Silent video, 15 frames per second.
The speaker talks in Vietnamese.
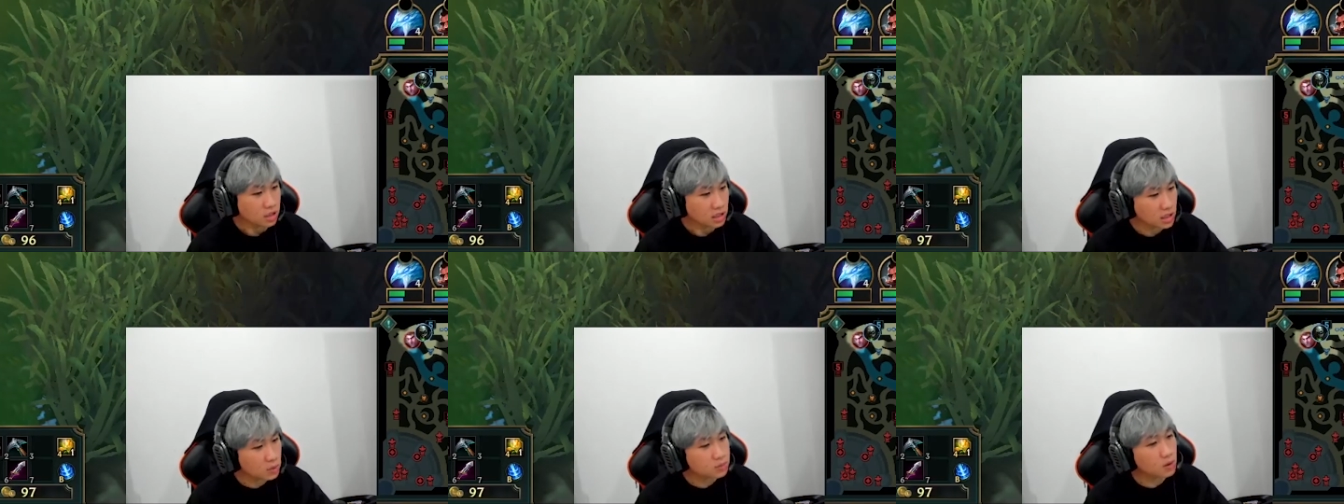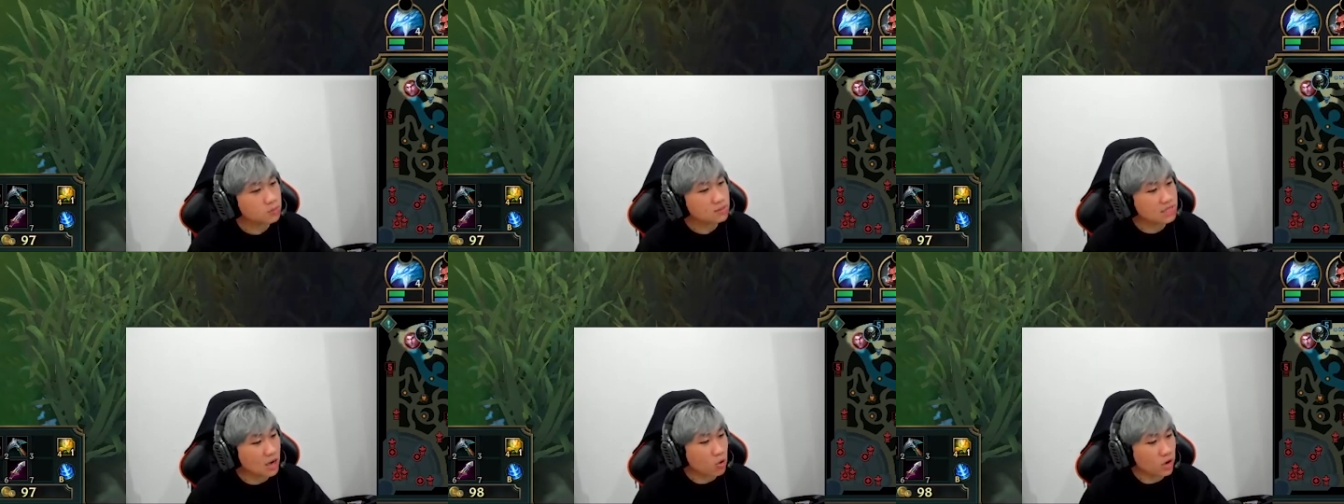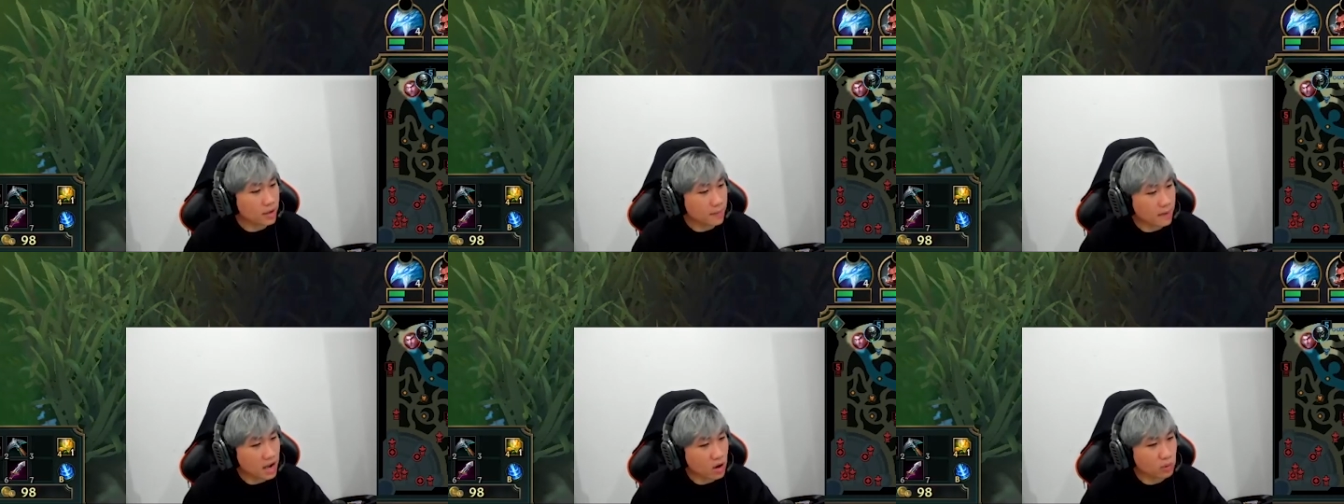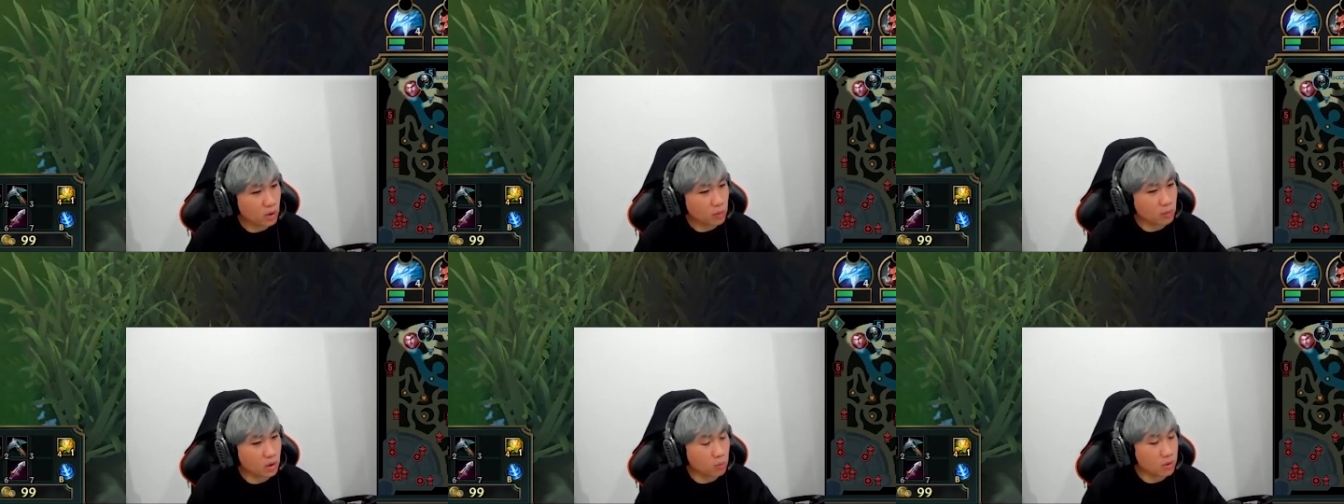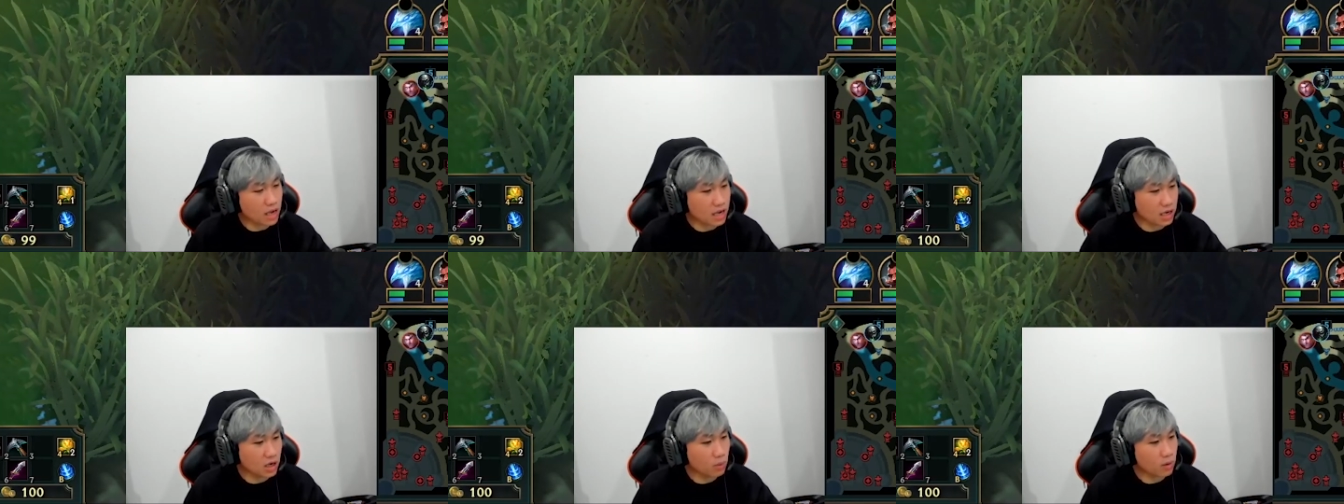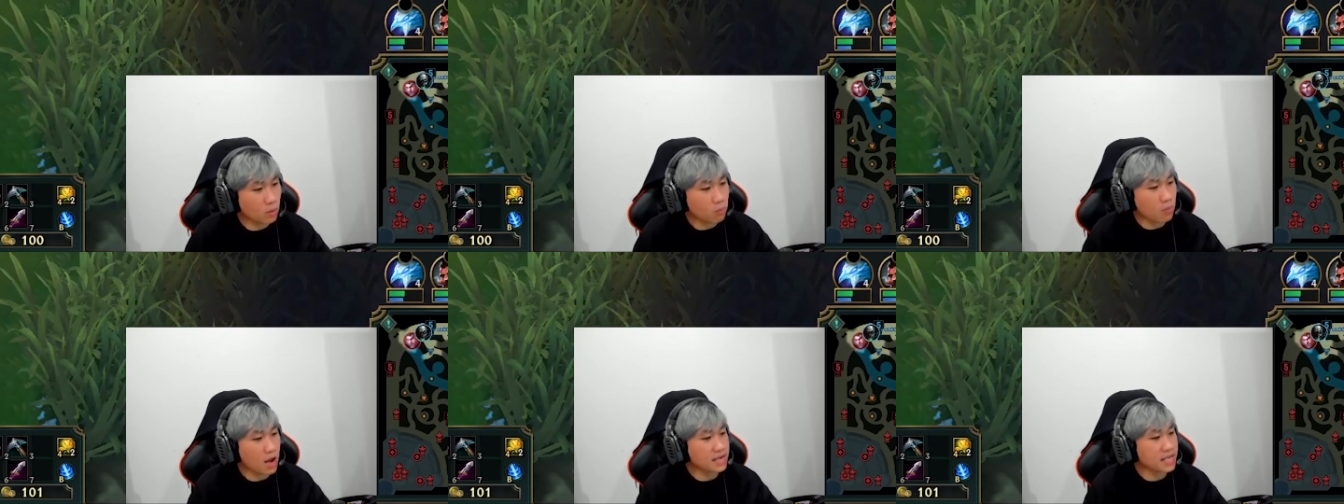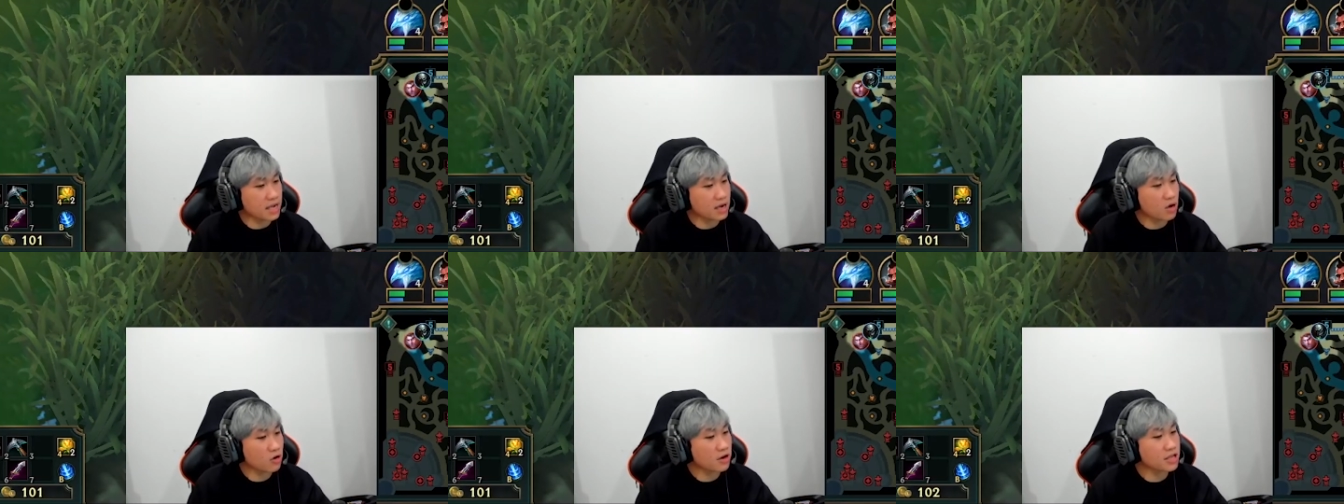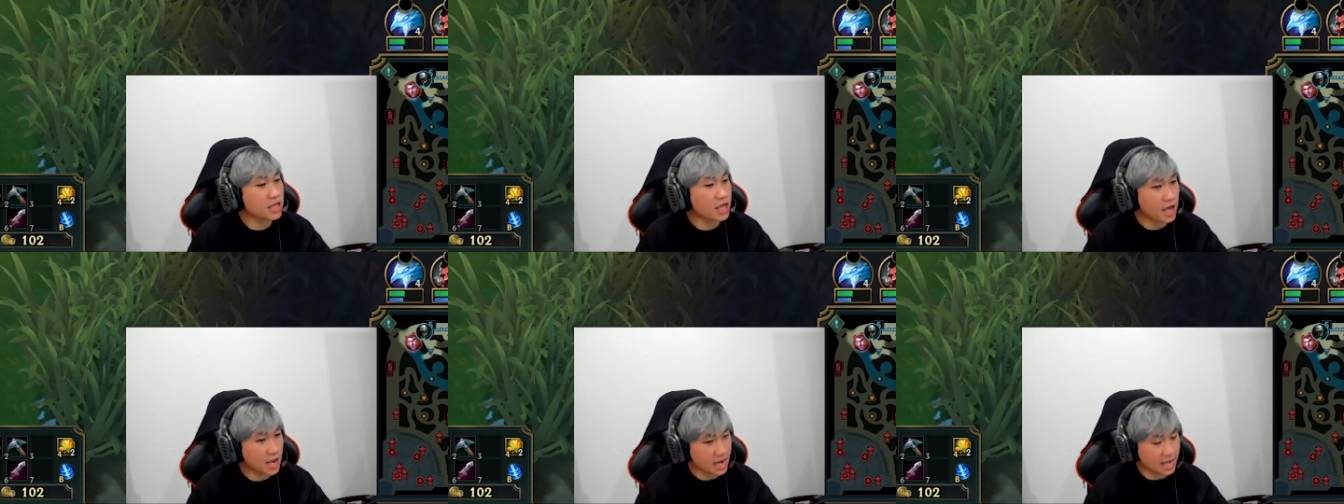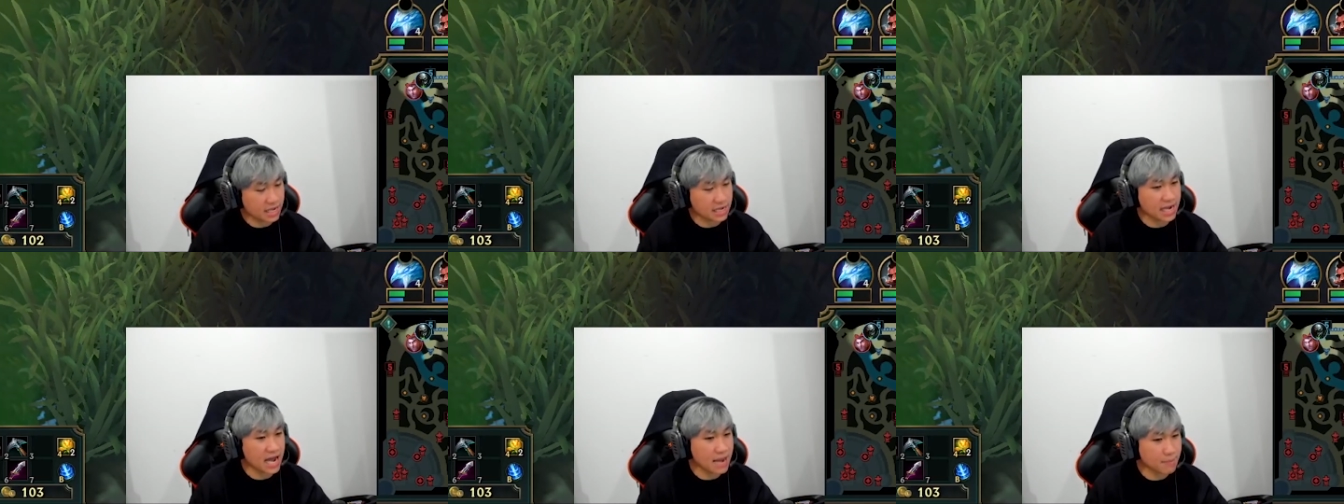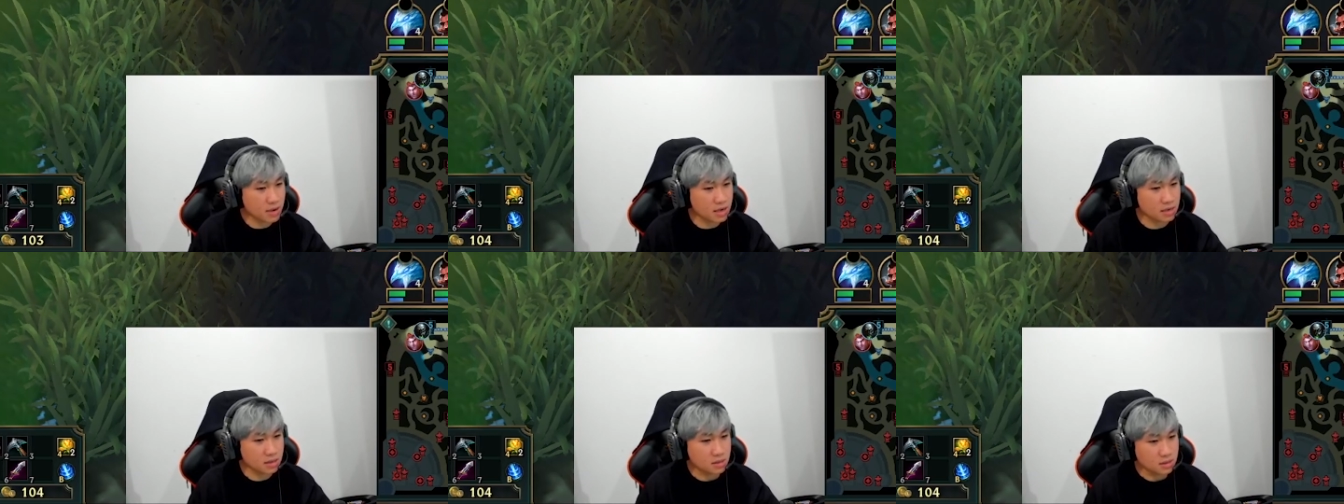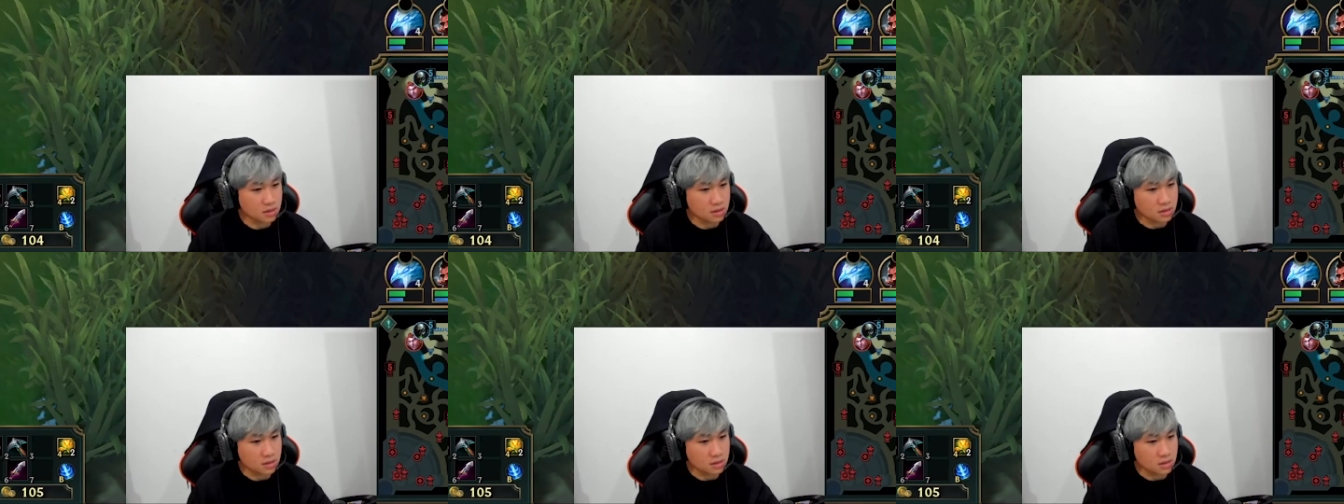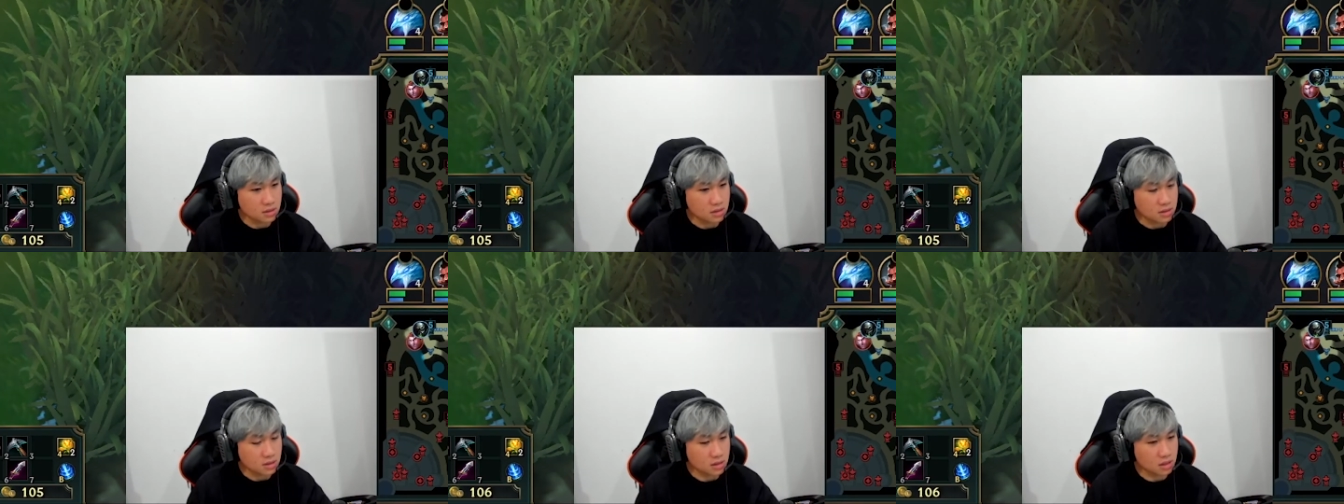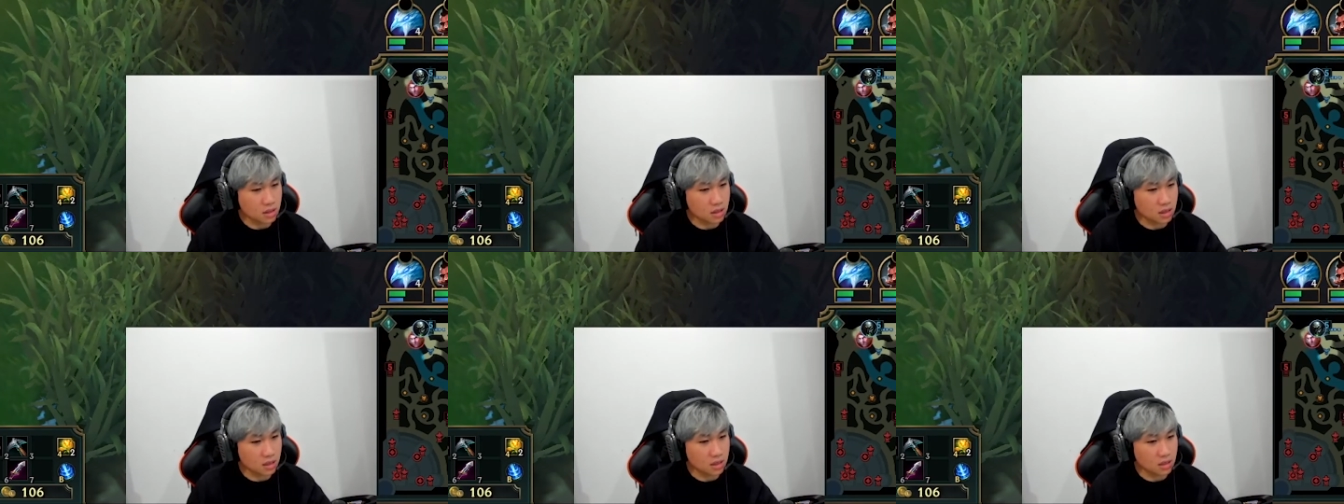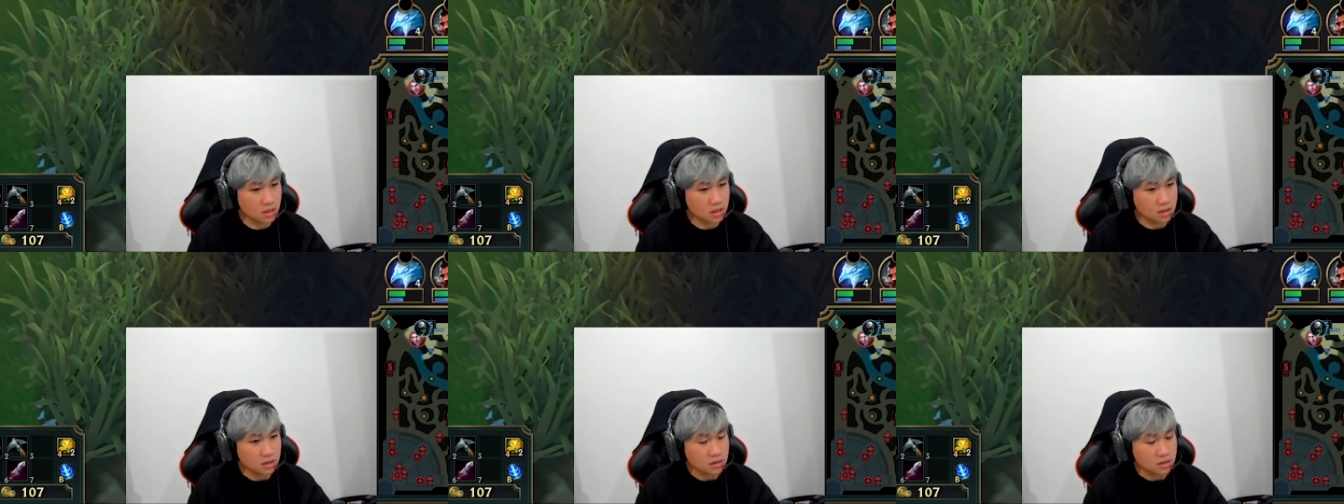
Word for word: lúc lúc sau kìa mấy ông lúc lúc mà lúc lúc mà thằng Zedot nó về lại gam á uh,